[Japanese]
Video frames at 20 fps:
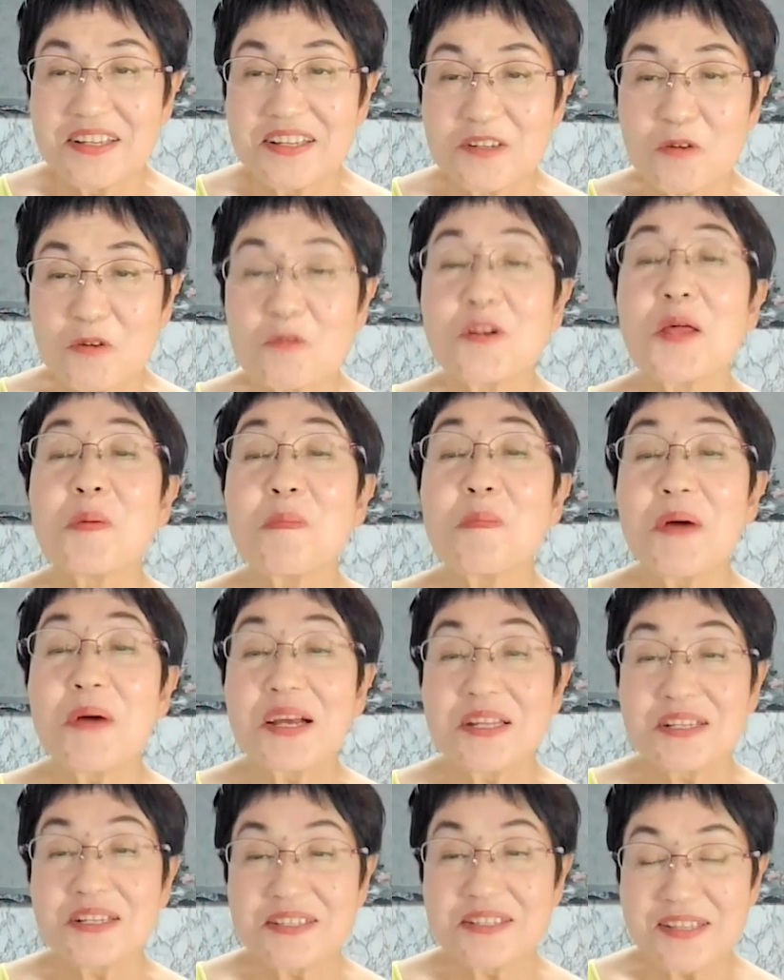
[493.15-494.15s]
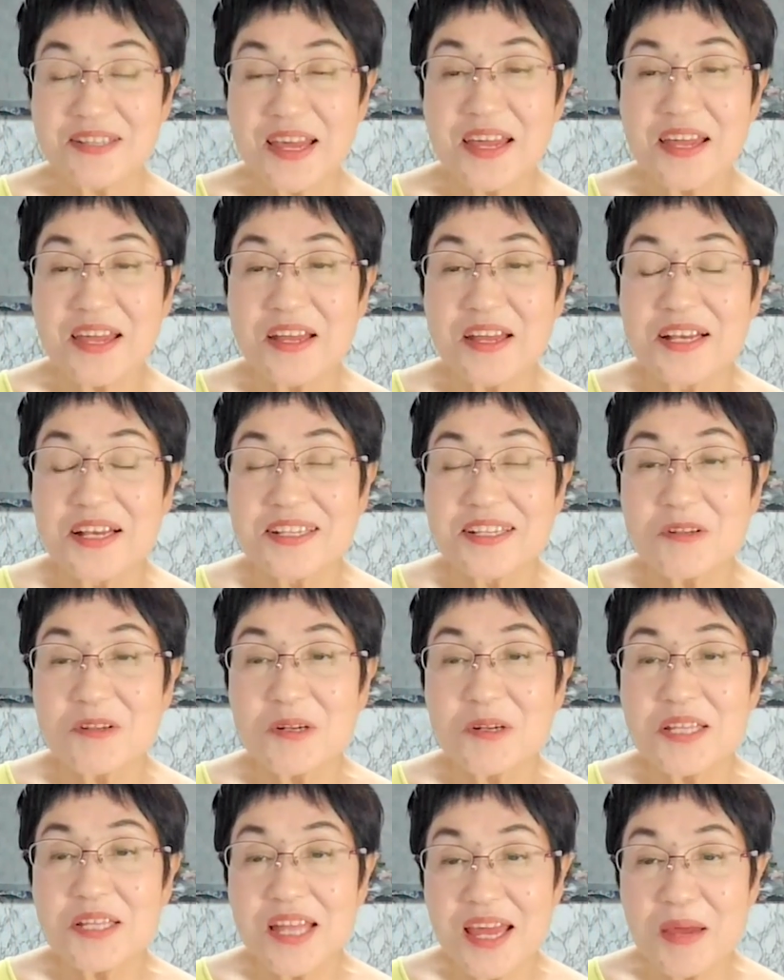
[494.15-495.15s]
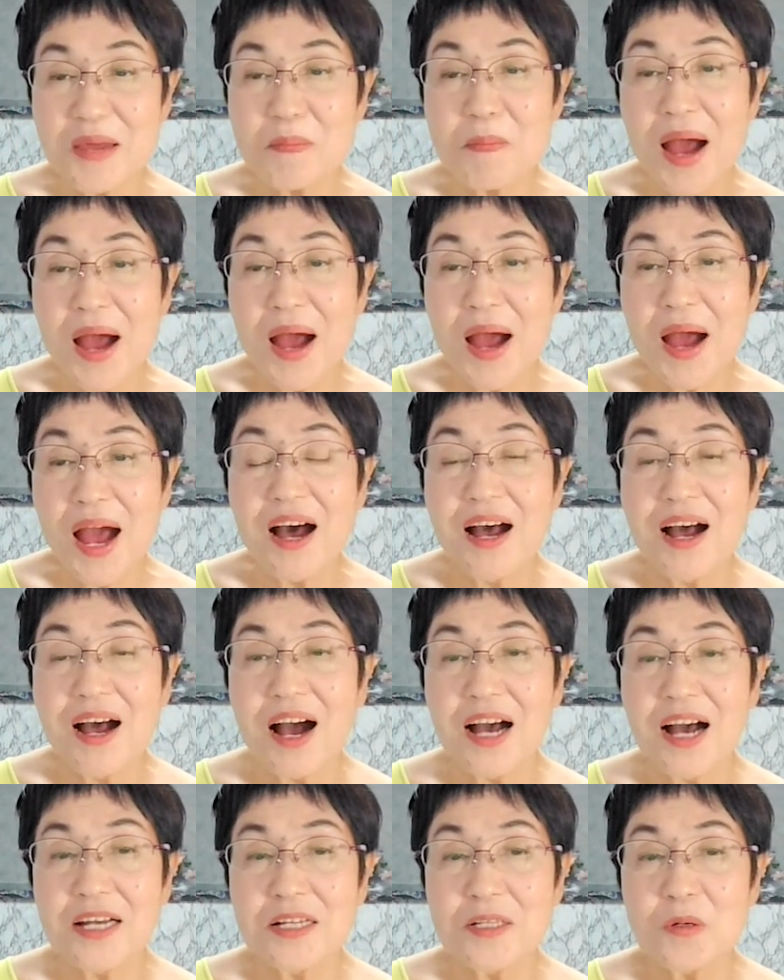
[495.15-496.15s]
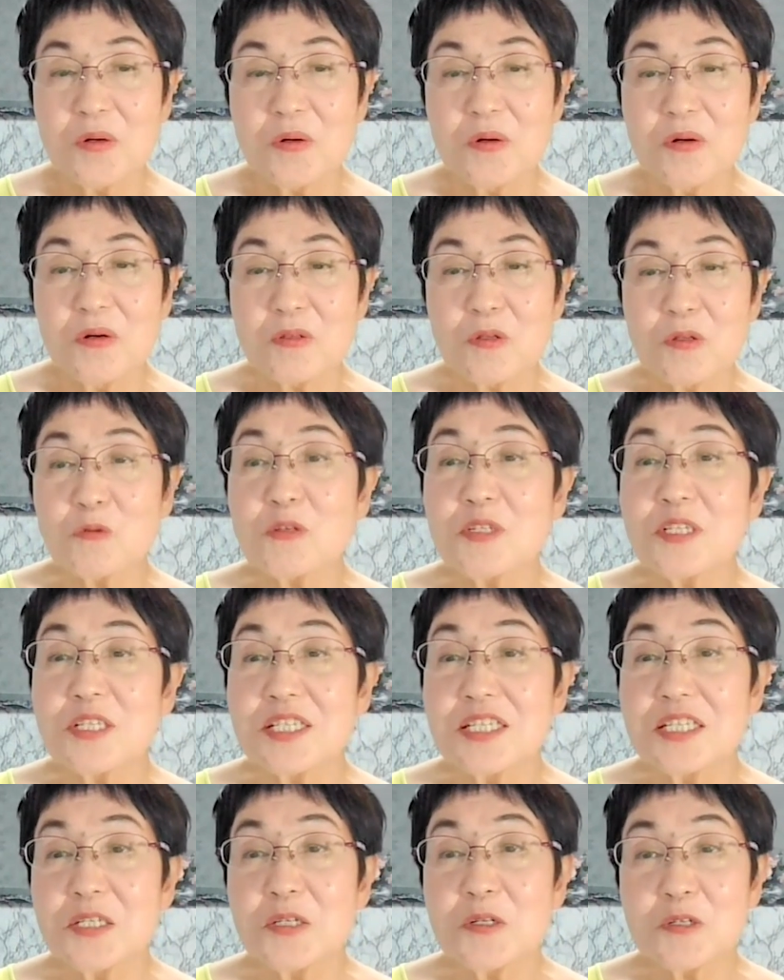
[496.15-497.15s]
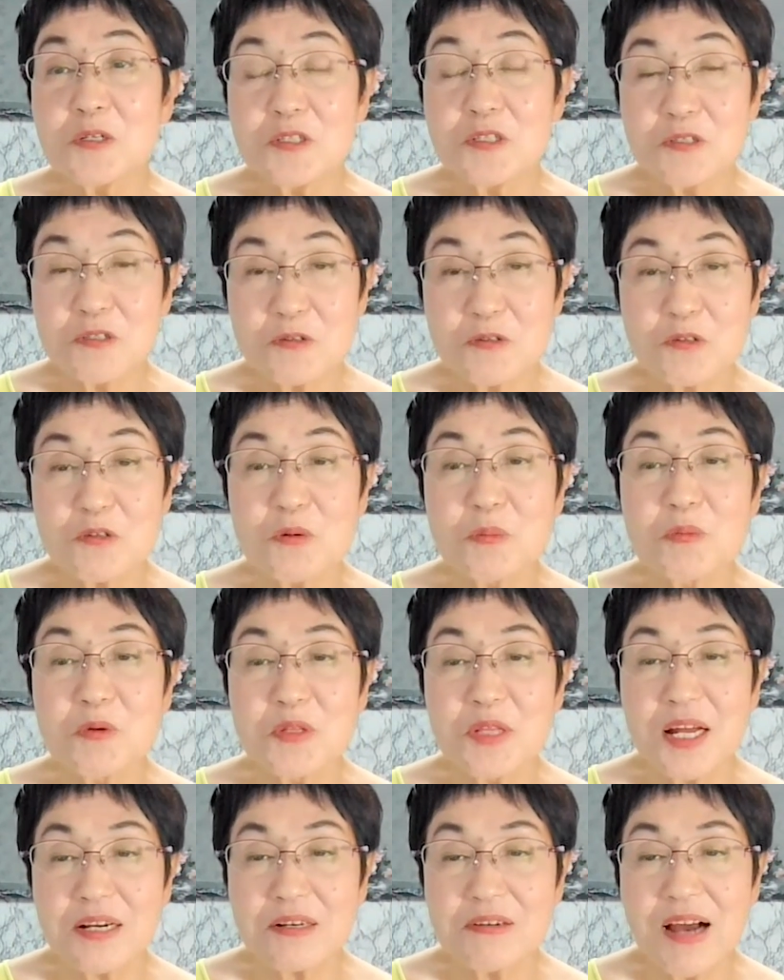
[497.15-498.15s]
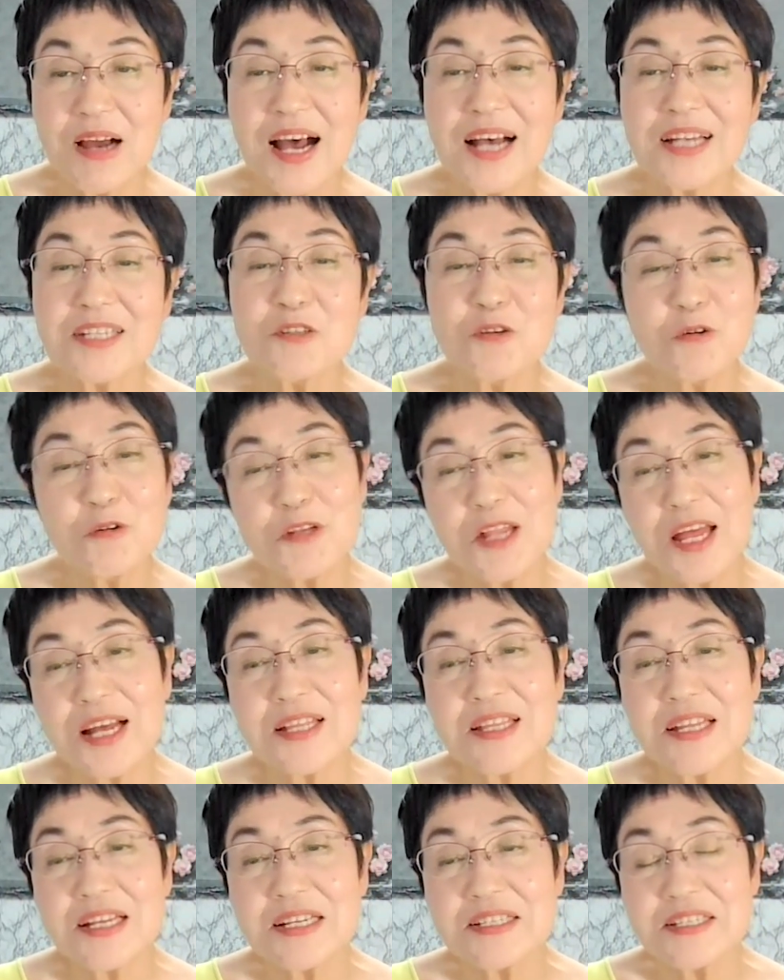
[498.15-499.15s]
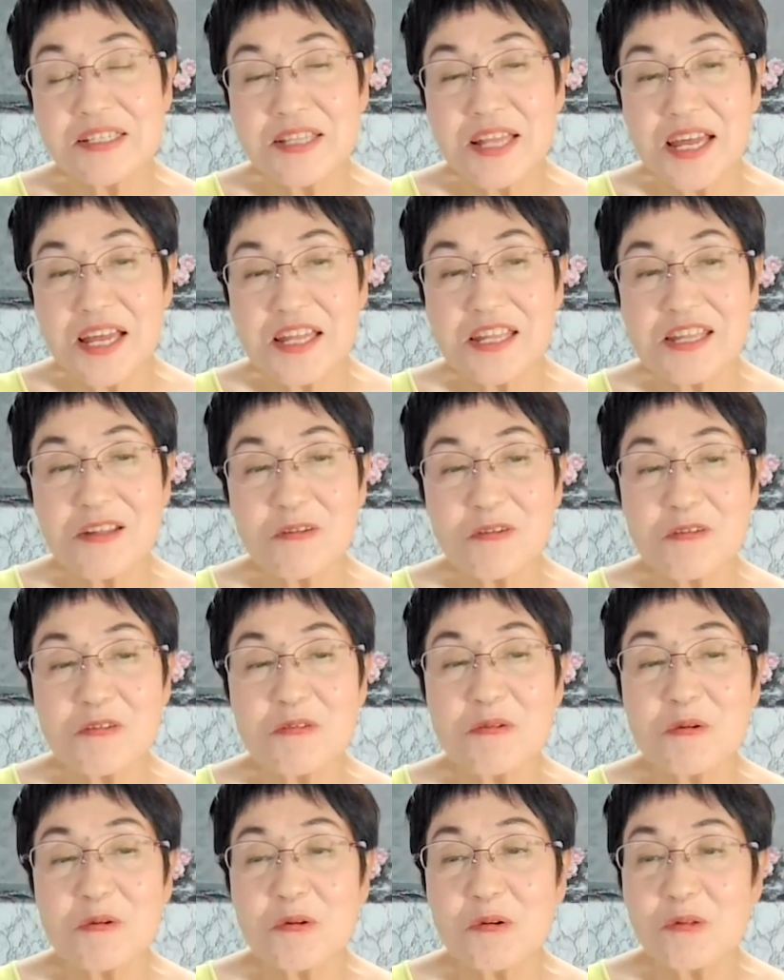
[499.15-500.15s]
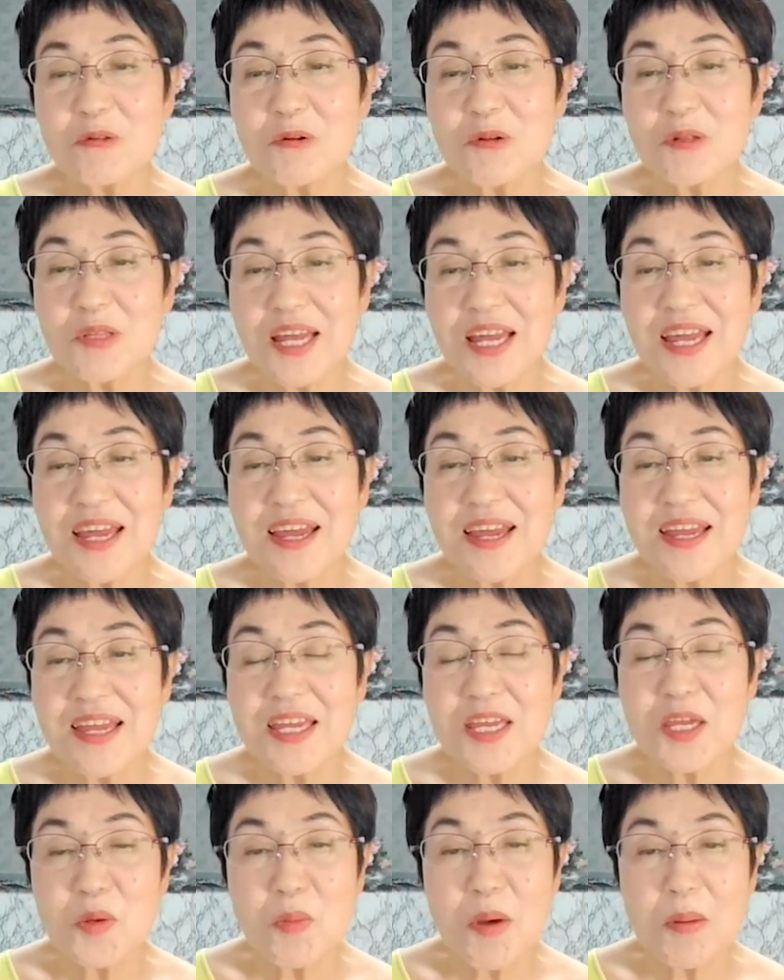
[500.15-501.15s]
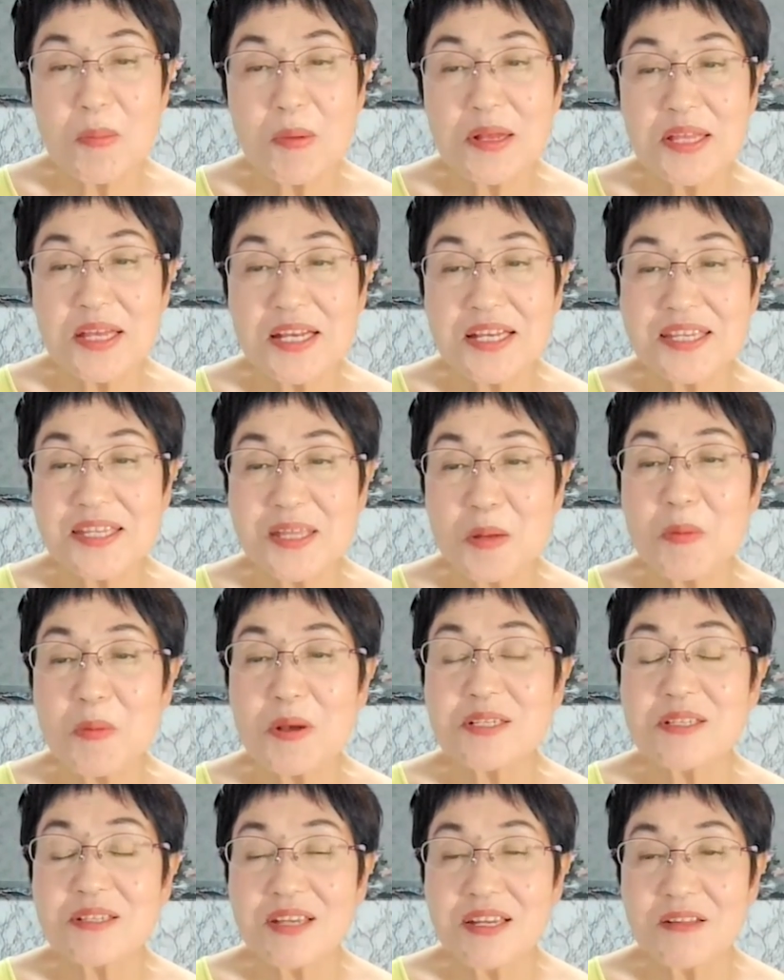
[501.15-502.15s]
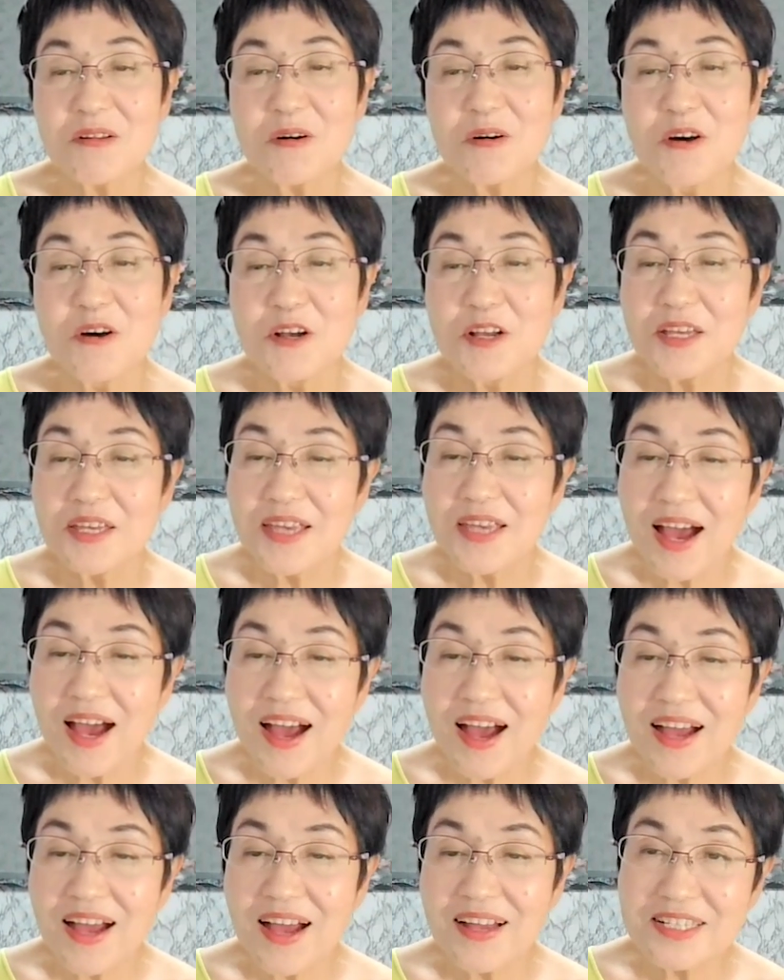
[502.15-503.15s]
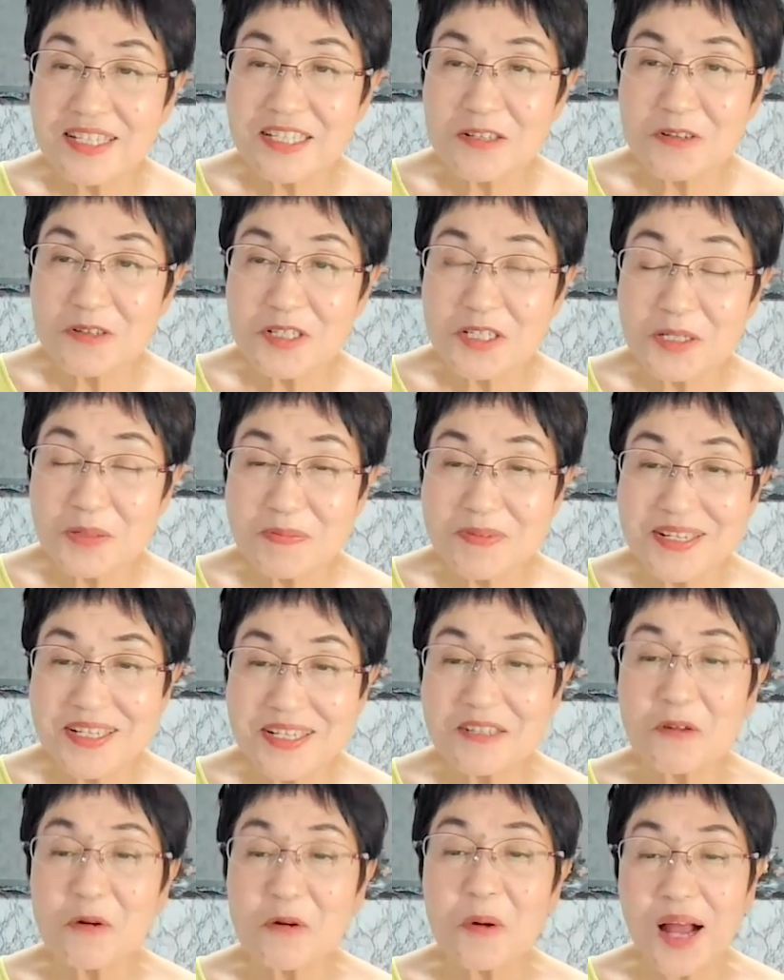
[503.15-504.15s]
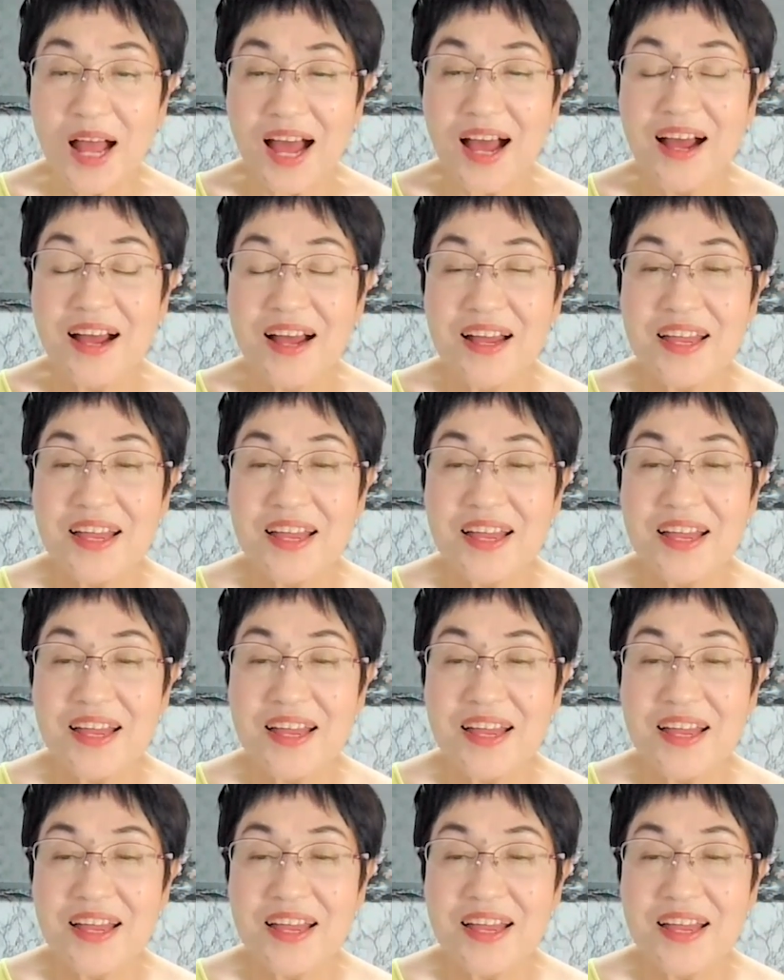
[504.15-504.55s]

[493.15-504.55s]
6年前ですね。それで、まあ、あの、特に治療することもなく、あ、そうなんですね、ということで、今まで来てますけど、やはり足のしびれとか、